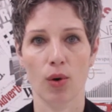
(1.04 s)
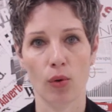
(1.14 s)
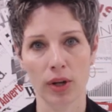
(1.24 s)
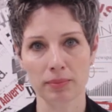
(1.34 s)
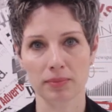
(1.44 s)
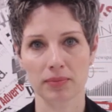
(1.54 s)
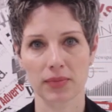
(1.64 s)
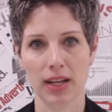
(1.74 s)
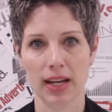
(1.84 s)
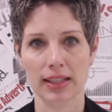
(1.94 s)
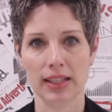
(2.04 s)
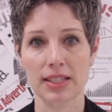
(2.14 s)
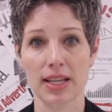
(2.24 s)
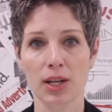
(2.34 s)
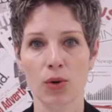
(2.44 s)
Oi? Da
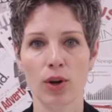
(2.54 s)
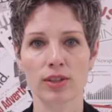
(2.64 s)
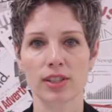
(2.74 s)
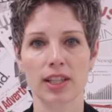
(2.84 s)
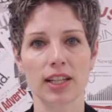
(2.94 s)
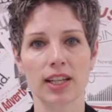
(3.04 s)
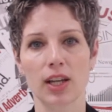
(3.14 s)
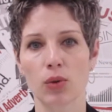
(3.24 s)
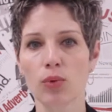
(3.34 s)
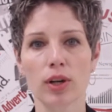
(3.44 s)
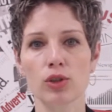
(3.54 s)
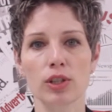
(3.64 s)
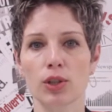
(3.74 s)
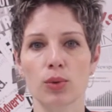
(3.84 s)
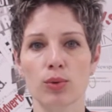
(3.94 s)
série Coisas que Ninguém Nunca
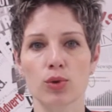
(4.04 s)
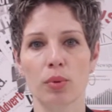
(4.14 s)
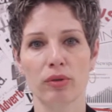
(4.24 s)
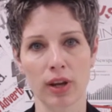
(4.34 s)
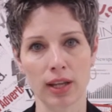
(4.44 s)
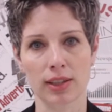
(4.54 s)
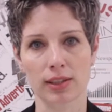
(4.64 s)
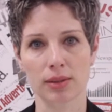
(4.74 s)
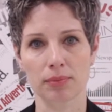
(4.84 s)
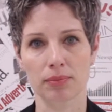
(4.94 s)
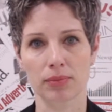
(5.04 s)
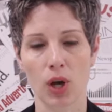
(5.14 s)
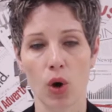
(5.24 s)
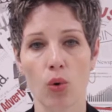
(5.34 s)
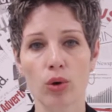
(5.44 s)
Te Ensinou sobre Vendas?
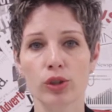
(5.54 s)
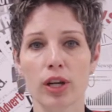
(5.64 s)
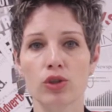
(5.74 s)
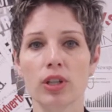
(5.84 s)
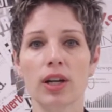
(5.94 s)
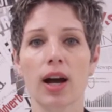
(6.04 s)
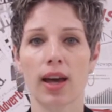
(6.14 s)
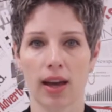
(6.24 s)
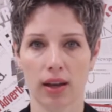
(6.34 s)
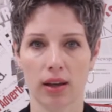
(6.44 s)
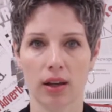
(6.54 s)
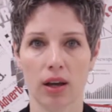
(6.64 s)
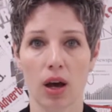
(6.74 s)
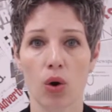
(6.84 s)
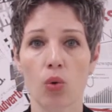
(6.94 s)
Hoje a dica é:
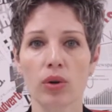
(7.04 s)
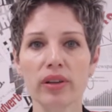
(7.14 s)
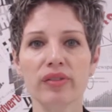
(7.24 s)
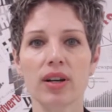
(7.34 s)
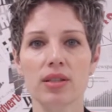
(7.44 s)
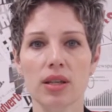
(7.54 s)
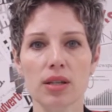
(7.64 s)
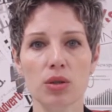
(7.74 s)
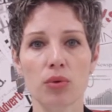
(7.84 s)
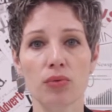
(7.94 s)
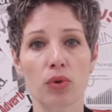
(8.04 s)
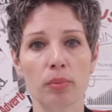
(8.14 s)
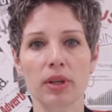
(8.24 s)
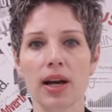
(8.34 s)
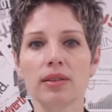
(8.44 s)
o que fazer se eu for
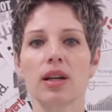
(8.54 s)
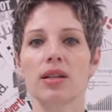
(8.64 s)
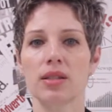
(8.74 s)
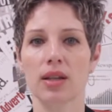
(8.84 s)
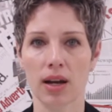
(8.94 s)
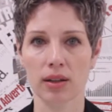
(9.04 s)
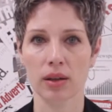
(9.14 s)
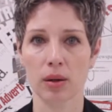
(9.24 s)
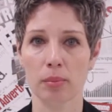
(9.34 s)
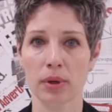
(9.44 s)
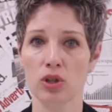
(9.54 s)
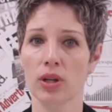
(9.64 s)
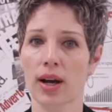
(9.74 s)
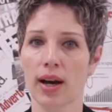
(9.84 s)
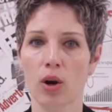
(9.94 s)
me atrasar para
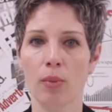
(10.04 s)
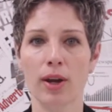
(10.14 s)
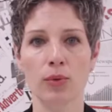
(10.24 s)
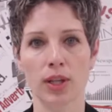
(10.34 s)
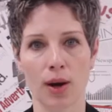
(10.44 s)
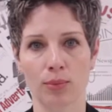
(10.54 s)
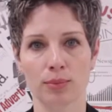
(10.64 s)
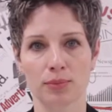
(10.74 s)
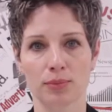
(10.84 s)
chegar a uma reunião?